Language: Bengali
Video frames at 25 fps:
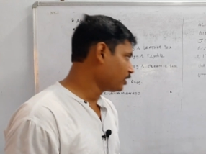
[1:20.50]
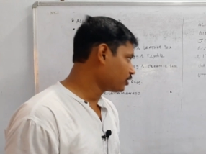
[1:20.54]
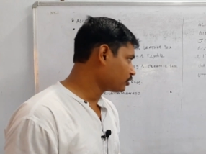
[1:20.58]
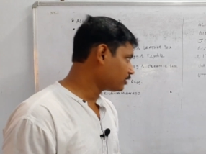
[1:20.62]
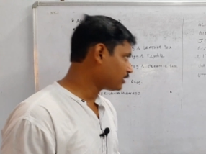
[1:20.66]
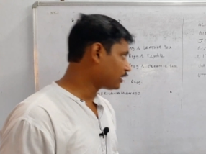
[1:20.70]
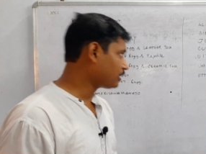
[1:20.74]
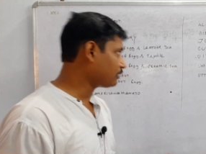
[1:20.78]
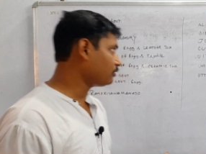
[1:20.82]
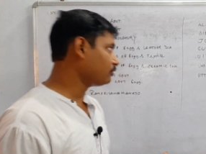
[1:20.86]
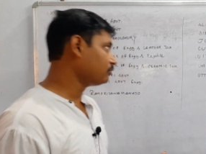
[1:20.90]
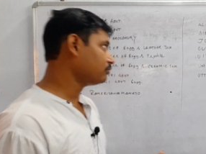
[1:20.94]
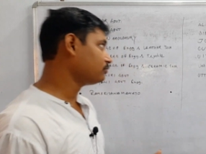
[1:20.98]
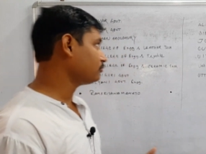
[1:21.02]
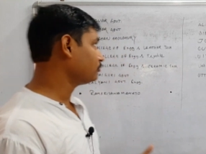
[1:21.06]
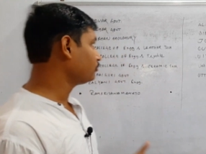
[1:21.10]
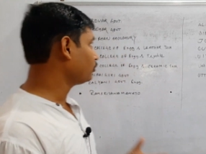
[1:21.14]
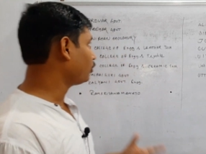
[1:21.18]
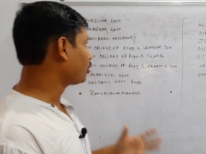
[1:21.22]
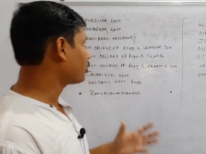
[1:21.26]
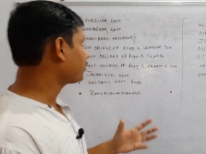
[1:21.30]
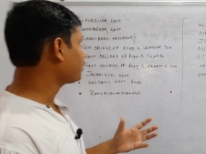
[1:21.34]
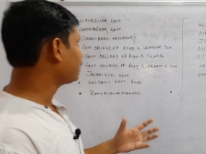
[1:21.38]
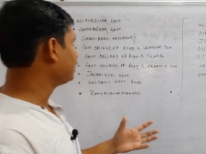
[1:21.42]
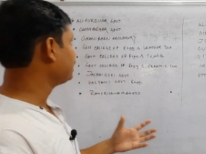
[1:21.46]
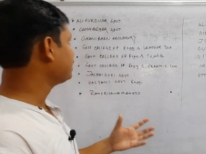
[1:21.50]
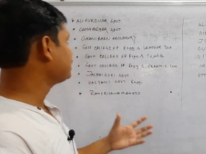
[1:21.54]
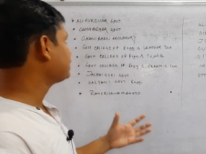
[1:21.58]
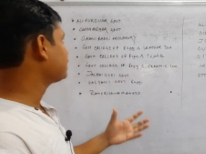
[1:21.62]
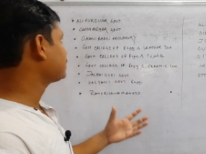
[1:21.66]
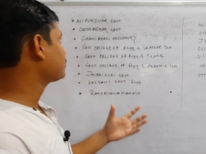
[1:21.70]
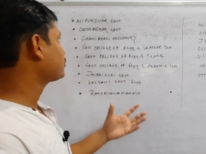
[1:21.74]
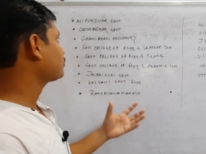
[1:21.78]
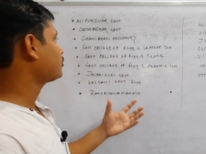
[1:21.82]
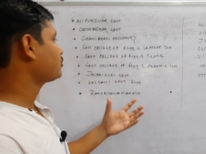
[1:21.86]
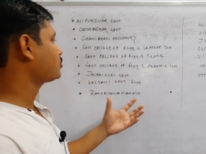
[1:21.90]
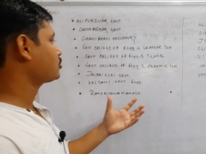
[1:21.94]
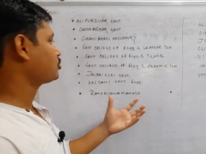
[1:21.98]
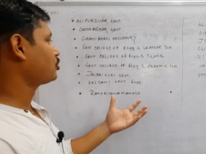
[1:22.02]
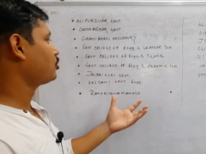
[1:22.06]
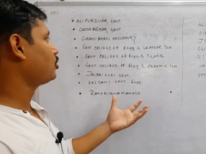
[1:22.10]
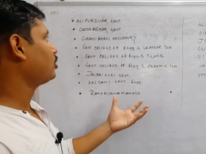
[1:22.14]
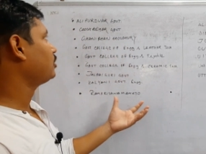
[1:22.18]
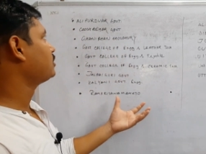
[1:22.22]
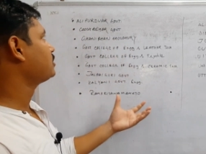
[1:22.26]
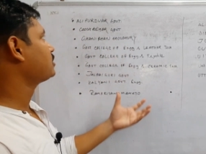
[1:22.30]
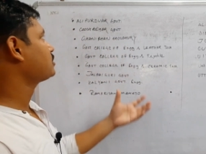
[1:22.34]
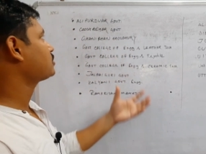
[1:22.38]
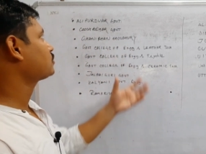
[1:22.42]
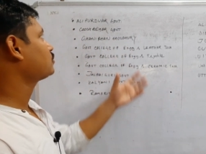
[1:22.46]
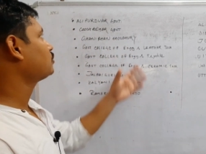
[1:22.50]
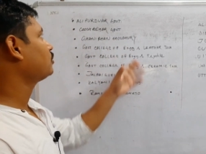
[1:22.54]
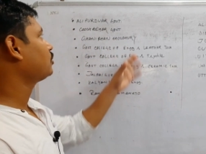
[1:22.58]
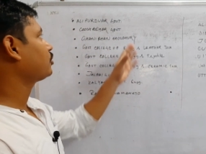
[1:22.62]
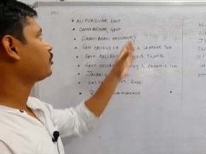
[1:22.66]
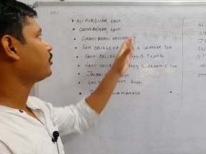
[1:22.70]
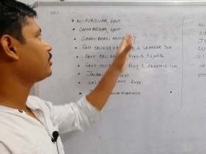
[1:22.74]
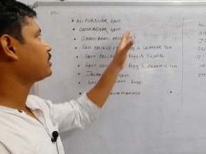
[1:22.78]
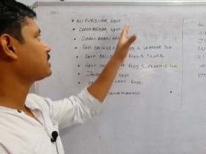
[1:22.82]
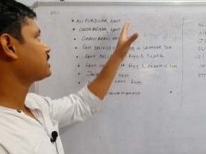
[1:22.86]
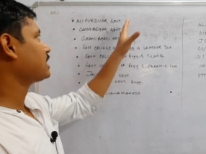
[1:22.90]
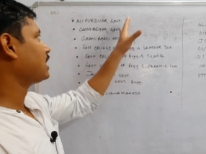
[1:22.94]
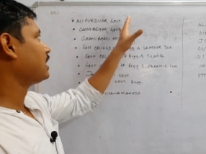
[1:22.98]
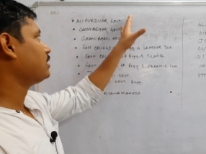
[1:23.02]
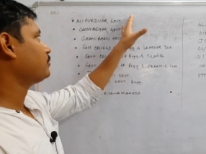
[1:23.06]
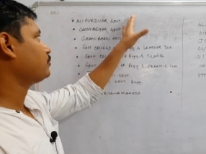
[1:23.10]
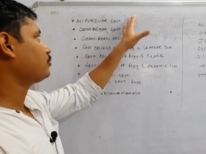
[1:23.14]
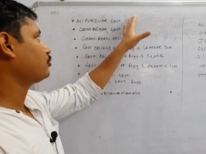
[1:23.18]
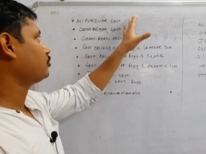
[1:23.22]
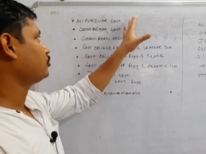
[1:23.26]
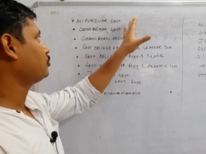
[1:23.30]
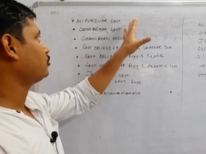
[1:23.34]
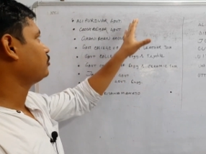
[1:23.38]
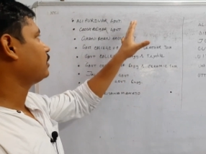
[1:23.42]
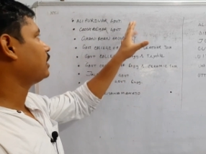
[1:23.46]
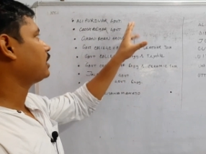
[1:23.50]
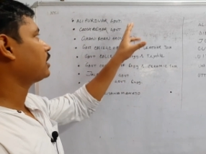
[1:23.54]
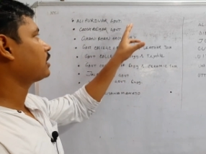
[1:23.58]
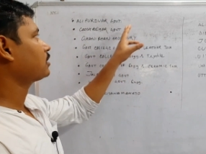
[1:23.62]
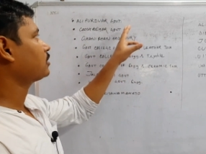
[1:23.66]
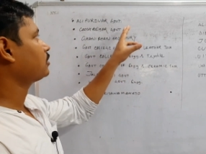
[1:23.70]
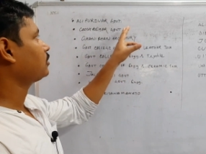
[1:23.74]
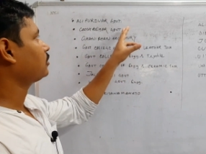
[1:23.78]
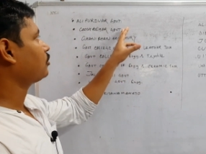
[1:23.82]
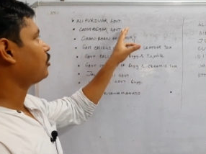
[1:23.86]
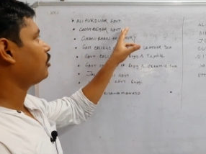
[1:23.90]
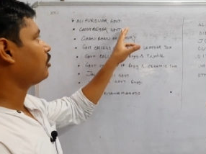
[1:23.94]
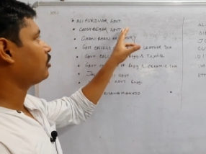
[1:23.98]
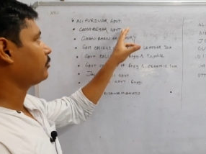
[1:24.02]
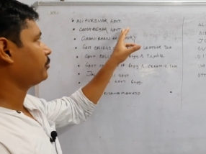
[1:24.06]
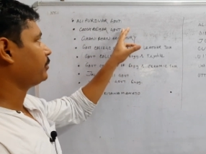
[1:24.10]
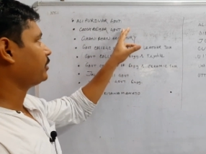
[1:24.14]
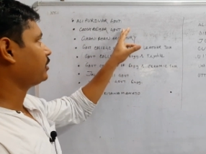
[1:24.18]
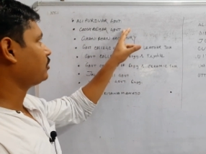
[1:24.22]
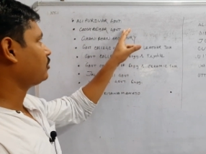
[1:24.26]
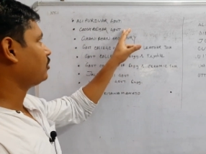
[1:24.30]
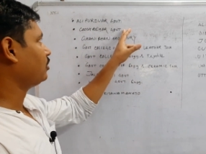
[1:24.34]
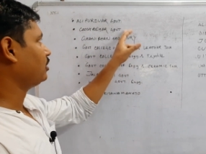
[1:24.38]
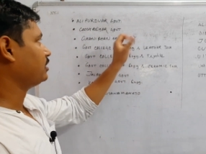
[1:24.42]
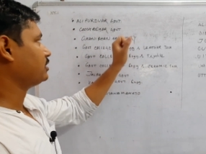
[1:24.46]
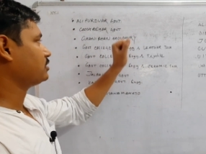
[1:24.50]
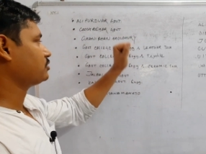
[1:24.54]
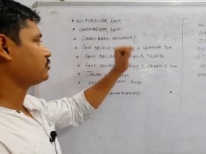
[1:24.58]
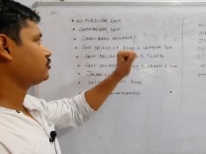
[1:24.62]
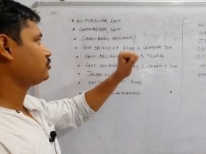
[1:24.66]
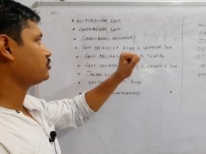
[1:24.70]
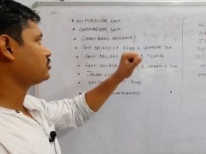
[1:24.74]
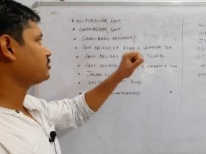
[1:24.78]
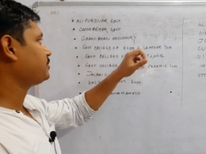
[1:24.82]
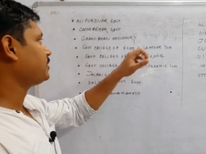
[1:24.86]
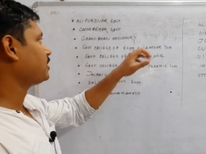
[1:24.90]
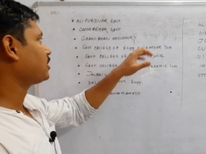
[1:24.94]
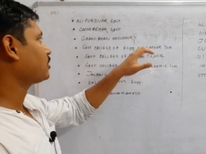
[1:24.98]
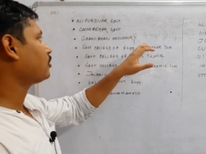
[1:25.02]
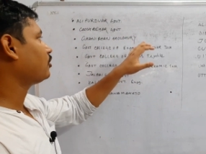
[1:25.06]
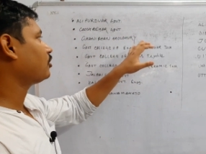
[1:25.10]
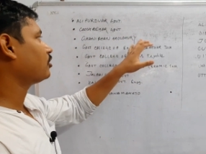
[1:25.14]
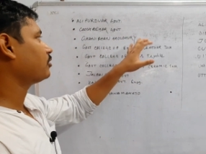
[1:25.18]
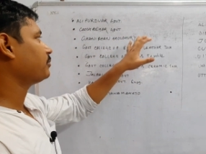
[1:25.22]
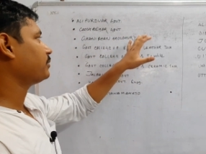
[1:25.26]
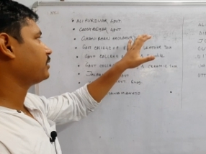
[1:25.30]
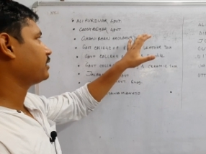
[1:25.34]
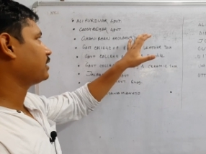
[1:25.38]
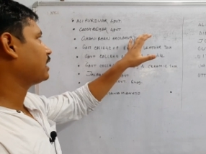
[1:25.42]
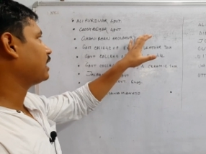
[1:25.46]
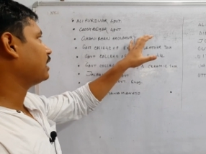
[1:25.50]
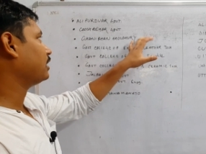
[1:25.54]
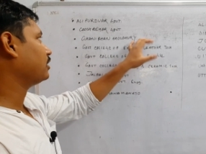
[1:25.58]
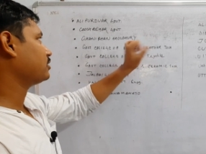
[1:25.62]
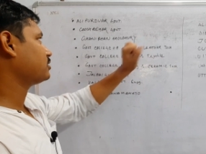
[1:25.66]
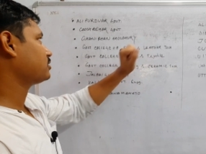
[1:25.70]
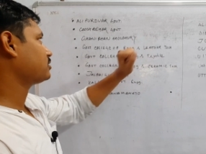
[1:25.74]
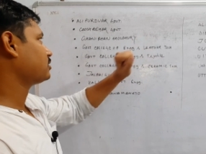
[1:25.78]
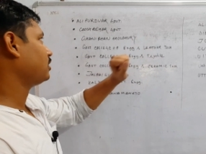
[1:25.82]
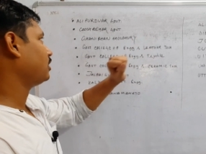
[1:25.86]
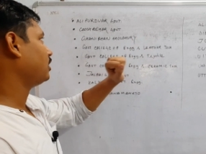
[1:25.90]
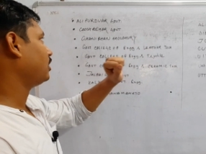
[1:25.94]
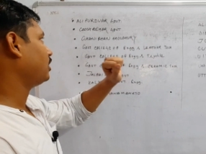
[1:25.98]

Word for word: তো দেখো নর্মালি যে সমস্ত কলেজেসগুলো রয়েছে আলিপুরদুয়ার গভর্নমেন্ট কলেজ কুচবিহার গভর্নমেন্ট কলেজ